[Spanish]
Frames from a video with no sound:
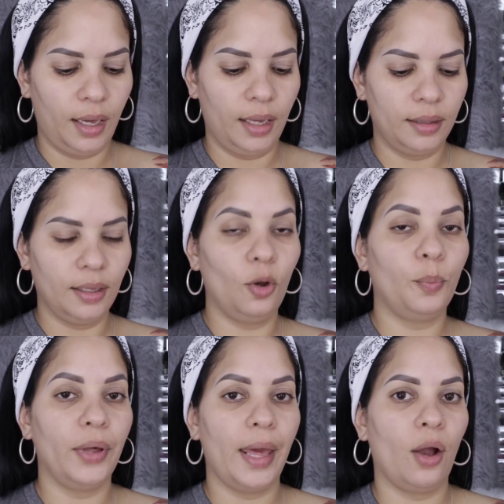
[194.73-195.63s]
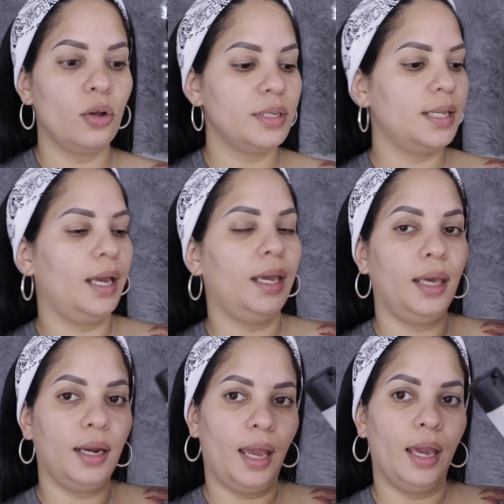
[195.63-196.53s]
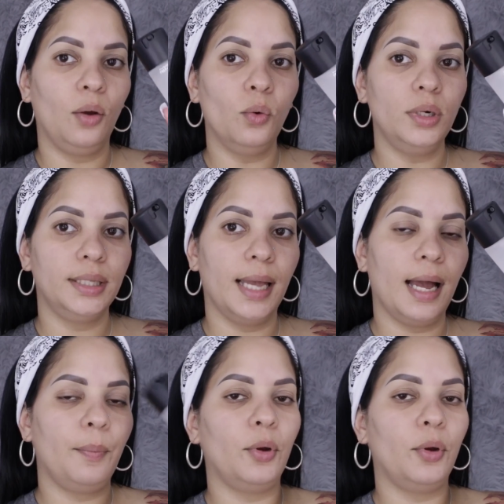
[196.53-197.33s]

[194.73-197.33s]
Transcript: Este lo puedes conseguir en Ulta